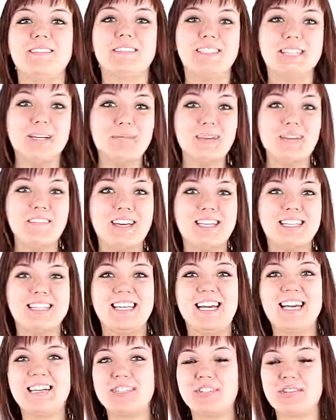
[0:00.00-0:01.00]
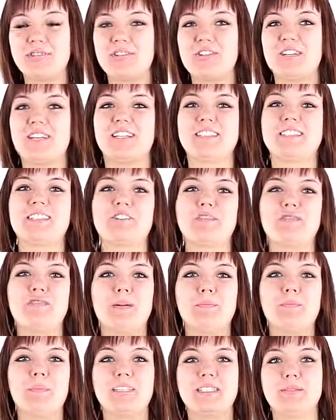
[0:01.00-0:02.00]
Всем привет, я Ксюша. Я
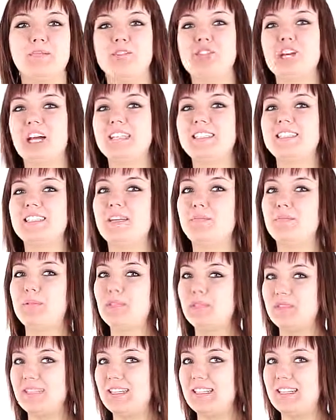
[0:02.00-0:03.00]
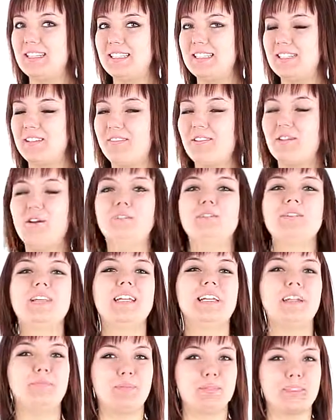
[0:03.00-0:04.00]
расскажу вам про замечательное блюдо для
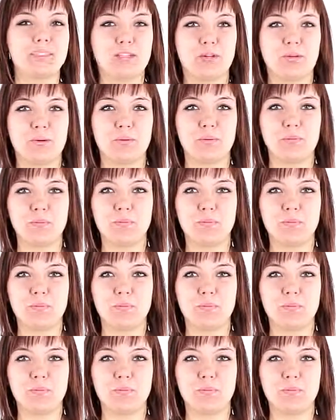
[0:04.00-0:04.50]
сервировки «Лепесток».